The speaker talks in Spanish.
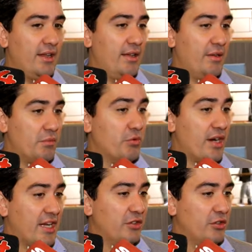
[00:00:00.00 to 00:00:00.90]
eh,
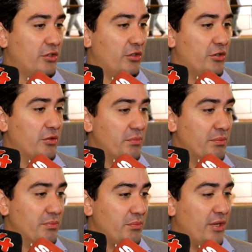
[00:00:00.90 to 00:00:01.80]
buscando
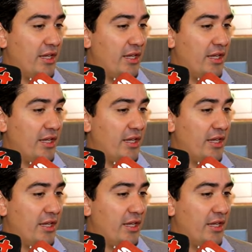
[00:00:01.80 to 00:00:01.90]
mm,